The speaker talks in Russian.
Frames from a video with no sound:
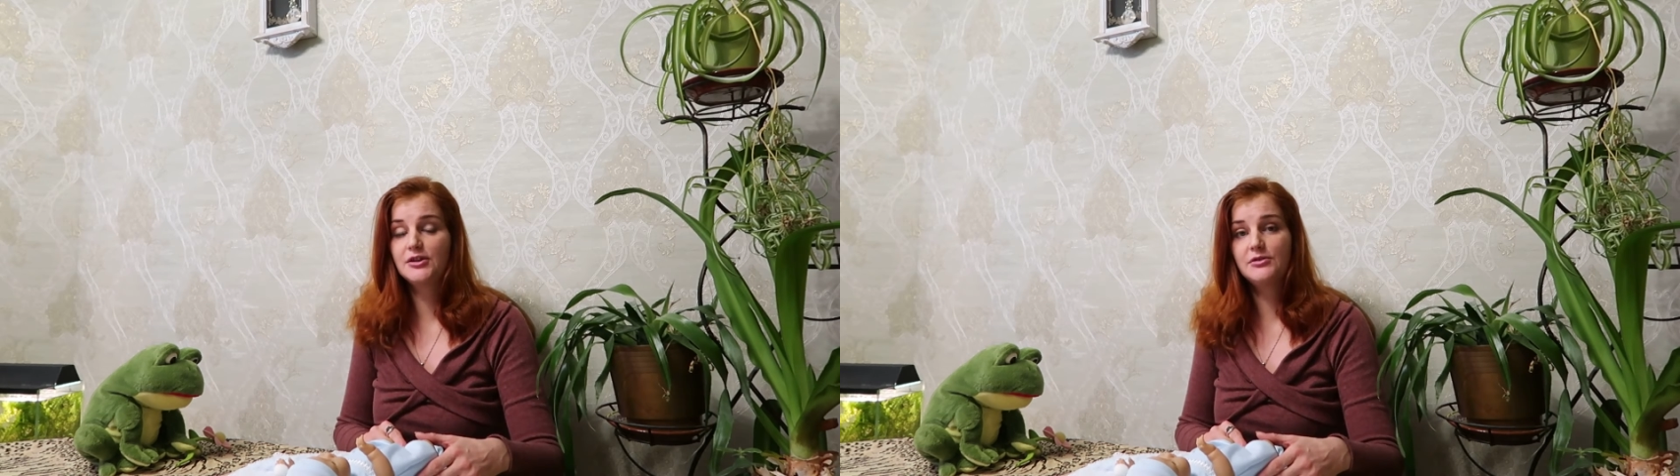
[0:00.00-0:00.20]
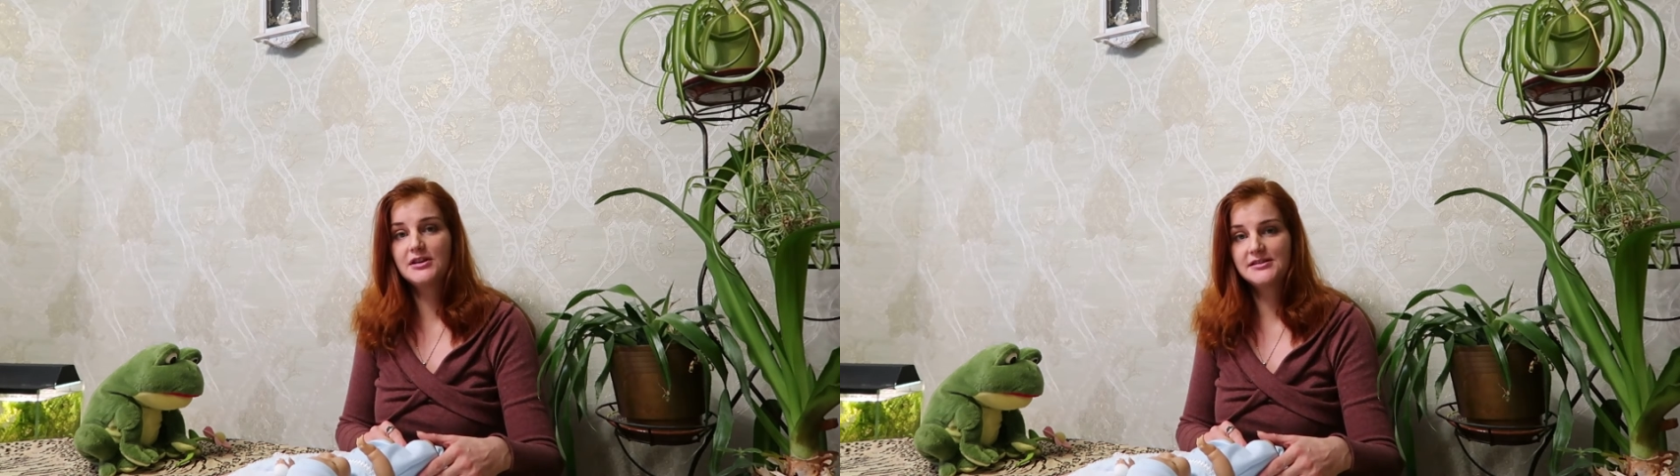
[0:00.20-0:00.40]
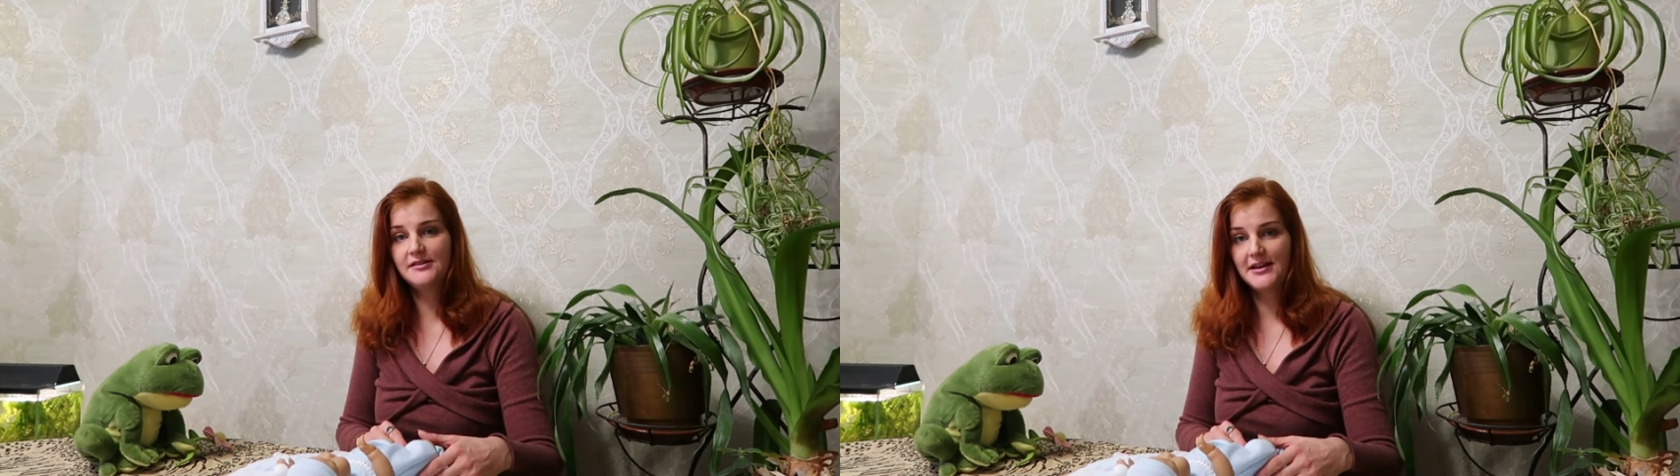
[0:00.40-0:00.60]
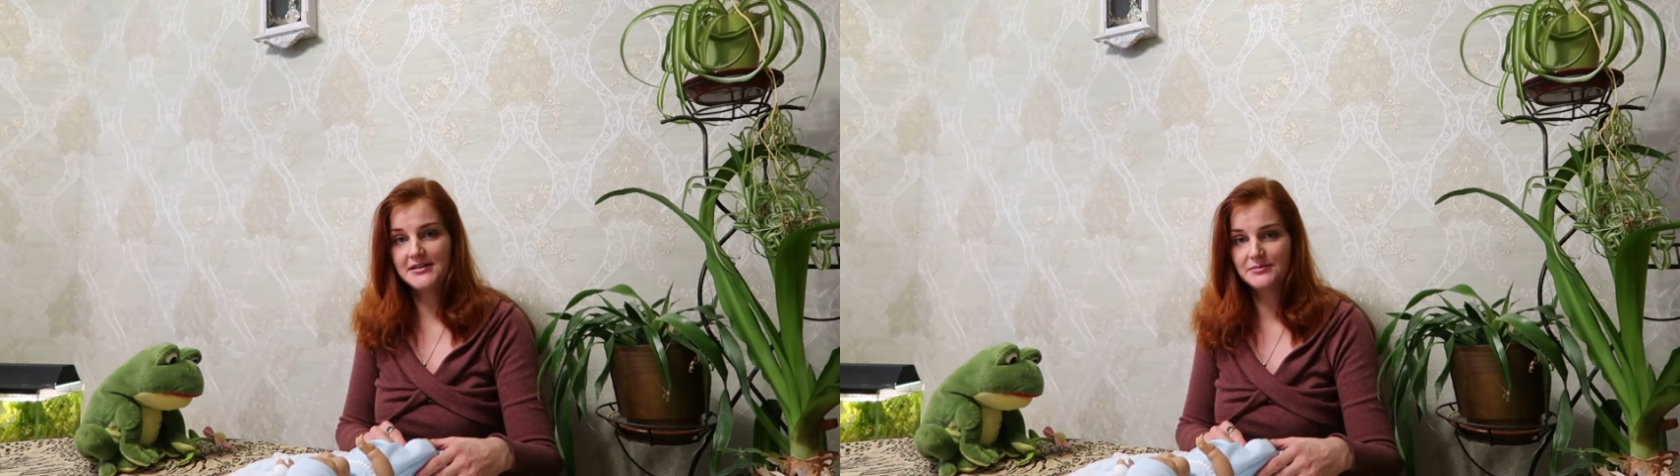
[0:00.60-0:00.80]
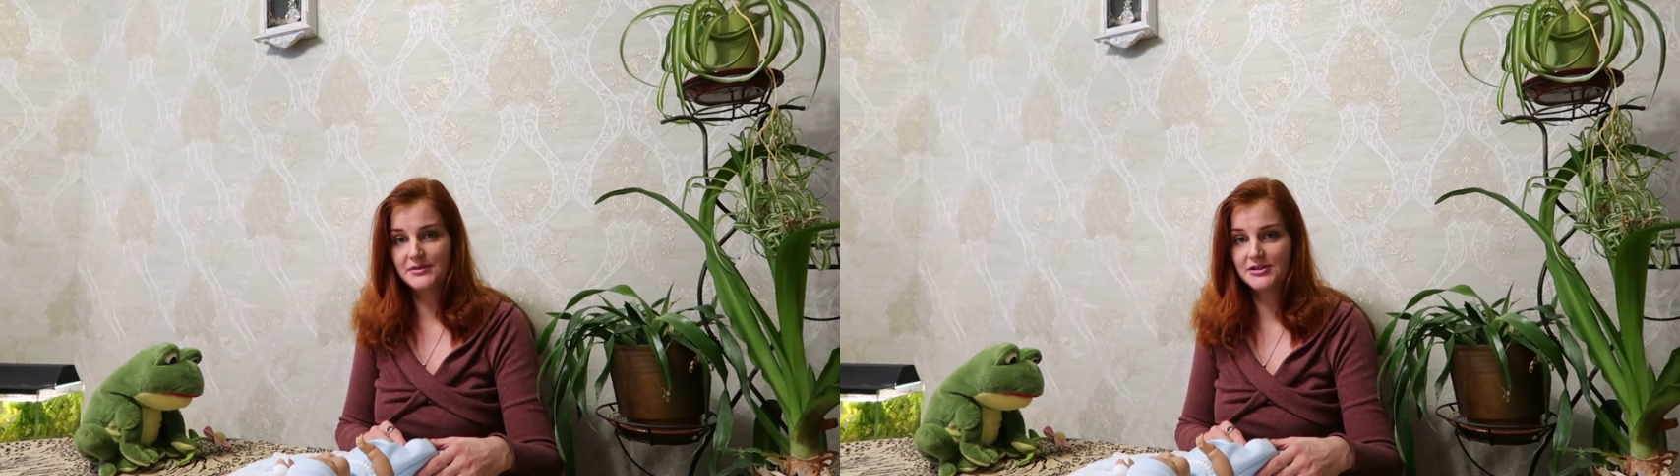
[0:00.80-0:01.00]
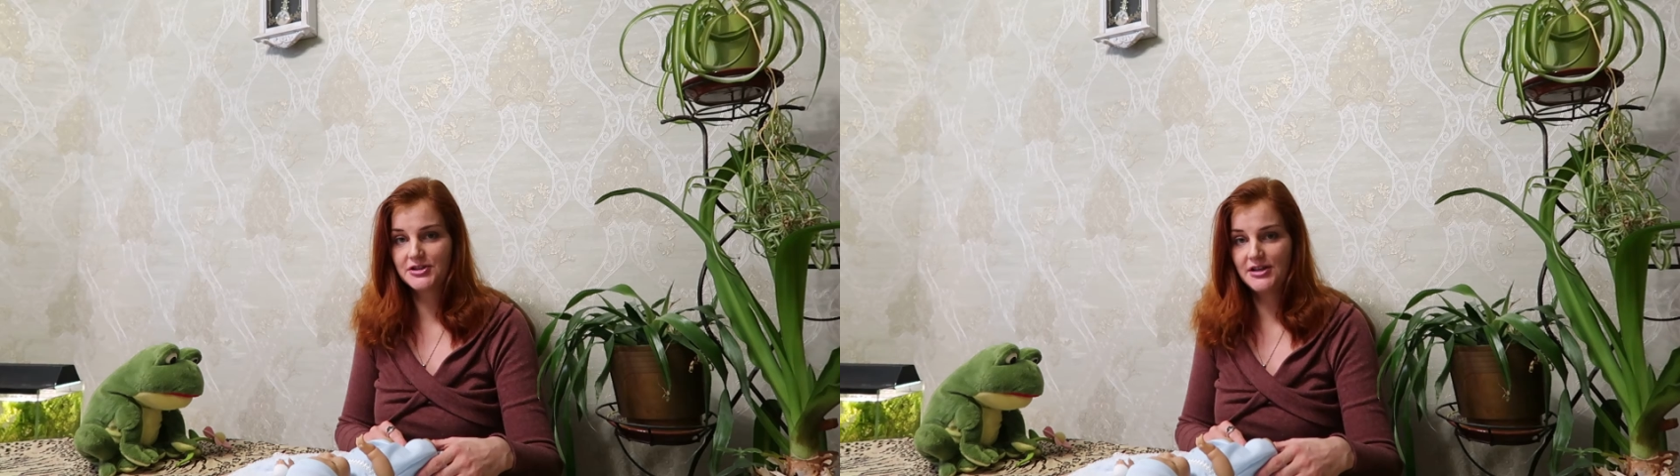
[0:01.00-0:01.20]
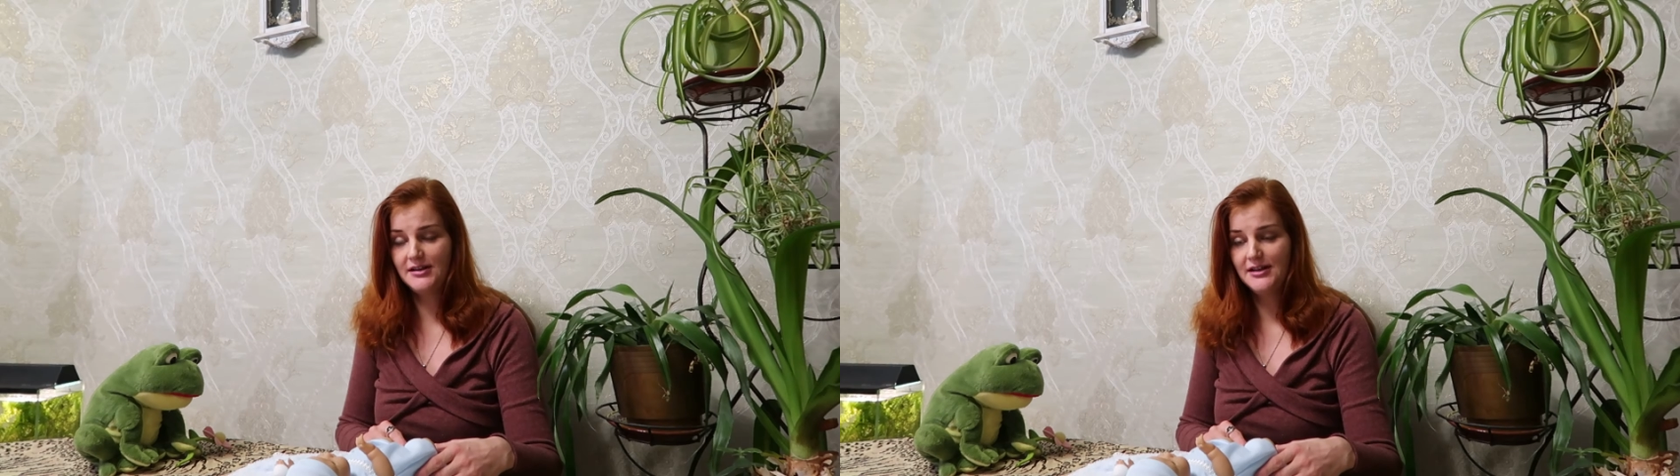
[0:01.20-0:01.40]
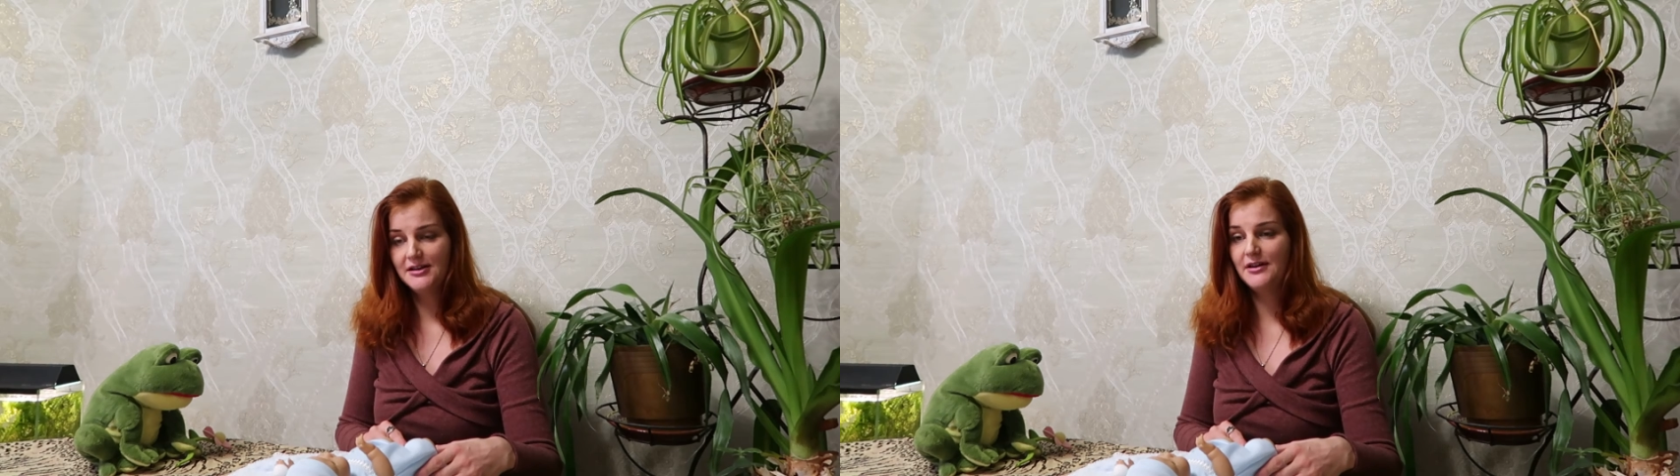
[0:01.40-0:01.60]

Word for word: но не оставляйте малыша